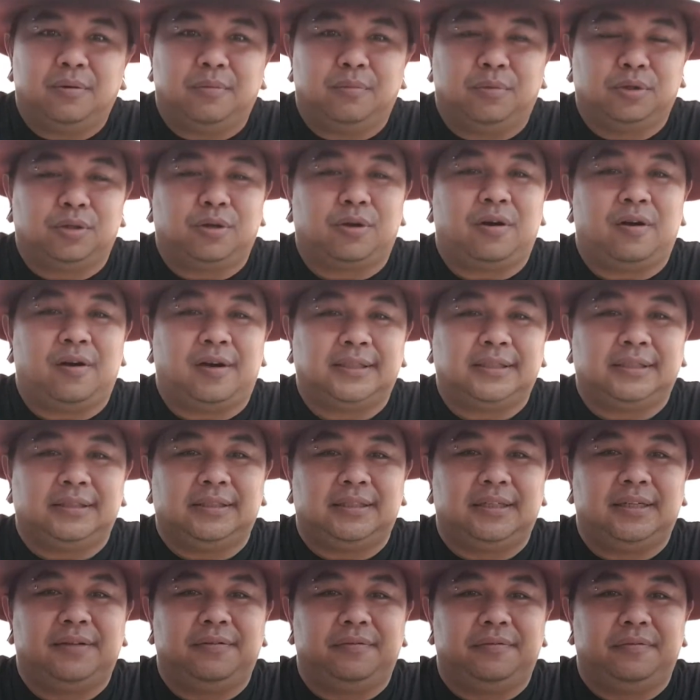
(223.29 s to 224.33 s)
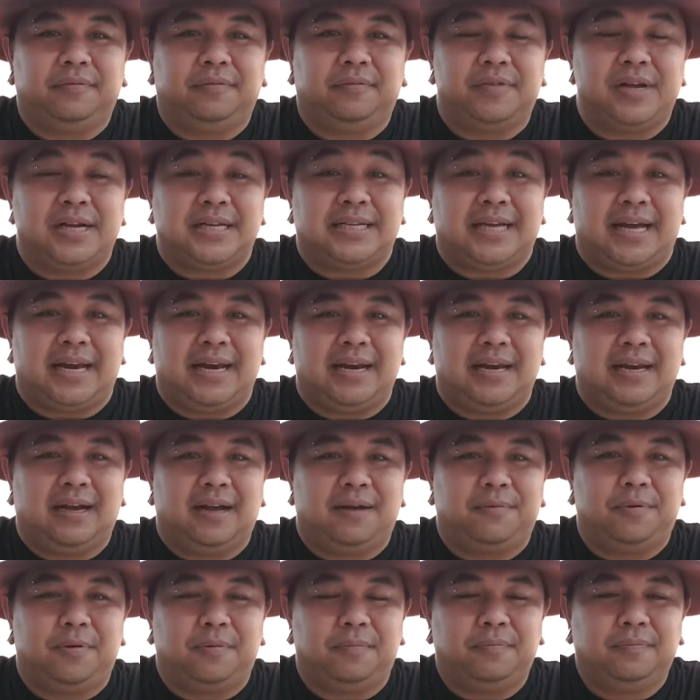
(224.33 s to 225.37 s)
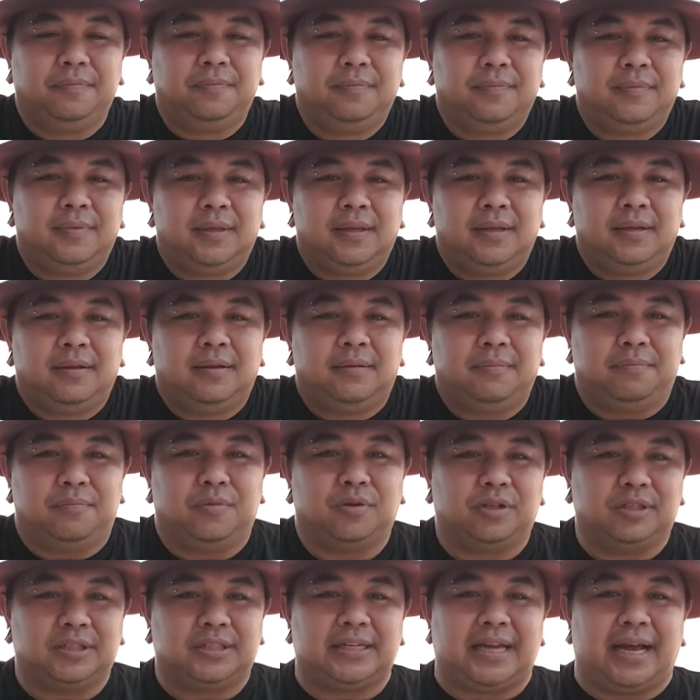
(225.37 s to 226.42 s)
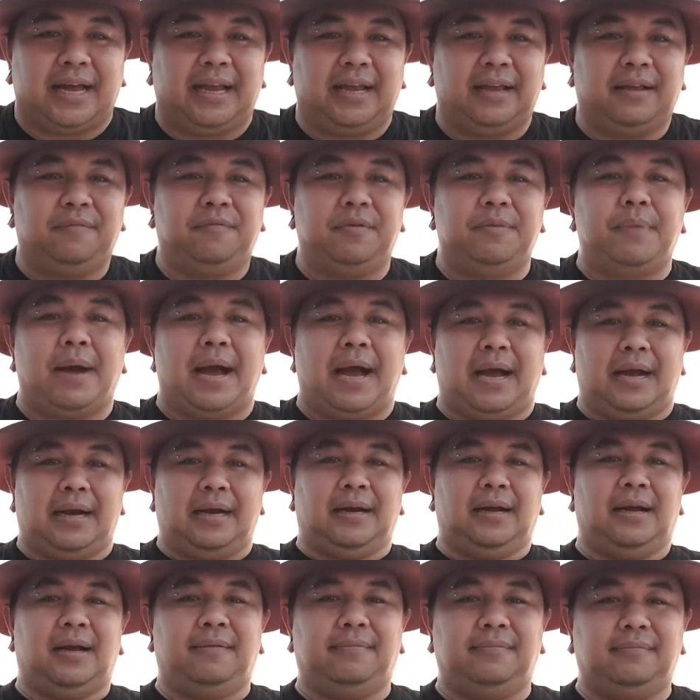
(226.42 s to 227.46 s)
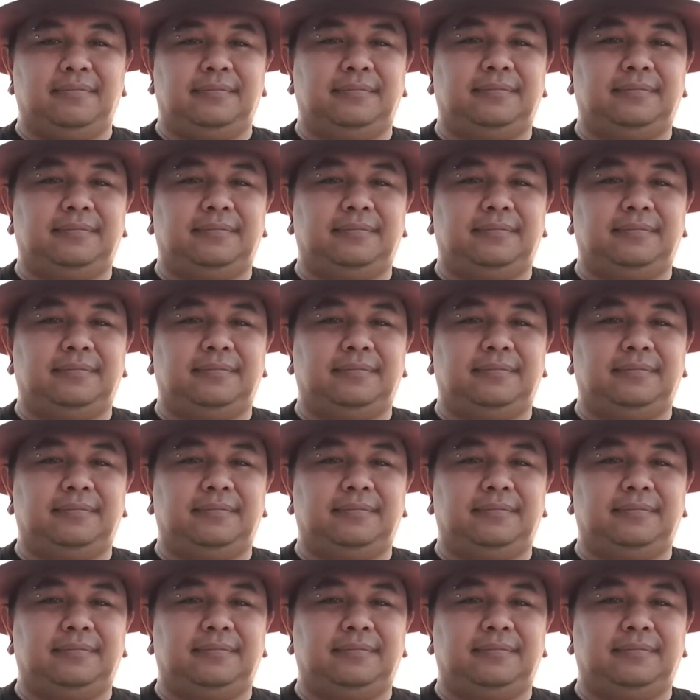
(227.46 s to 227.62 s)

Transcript: มอเตอร์ครอสที่เวียงจันทร์นะครับผมมอเตอร์ไซค์วิบากนะครับ